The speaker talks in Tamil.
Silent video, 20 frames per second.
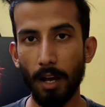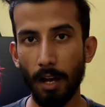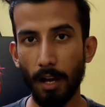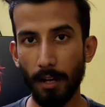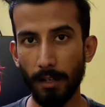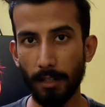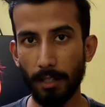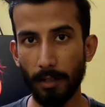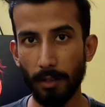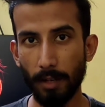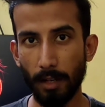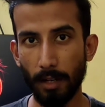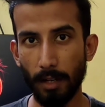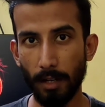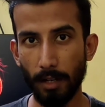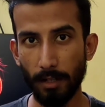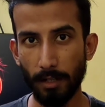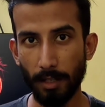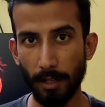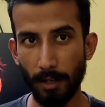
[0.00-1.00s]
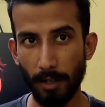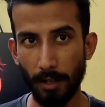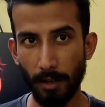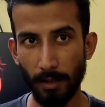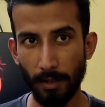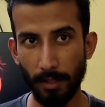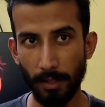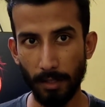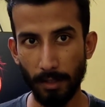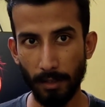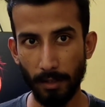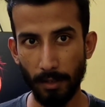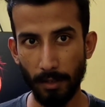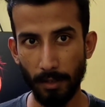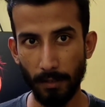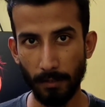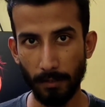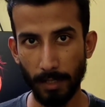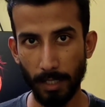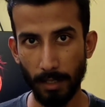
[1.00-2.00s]
அடுத்த அடுத்த வந்து
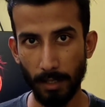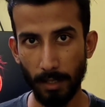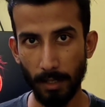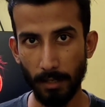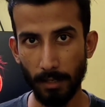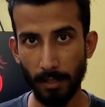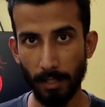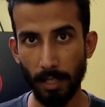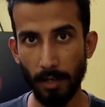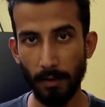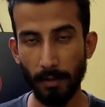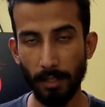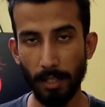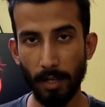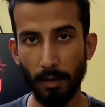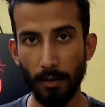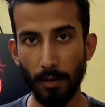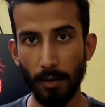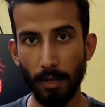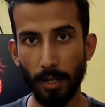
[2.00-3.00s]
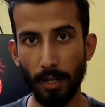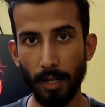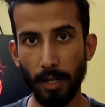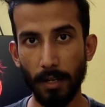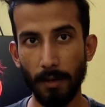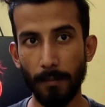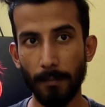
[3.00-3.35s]
அடுத்ததாக வந்து அவரோட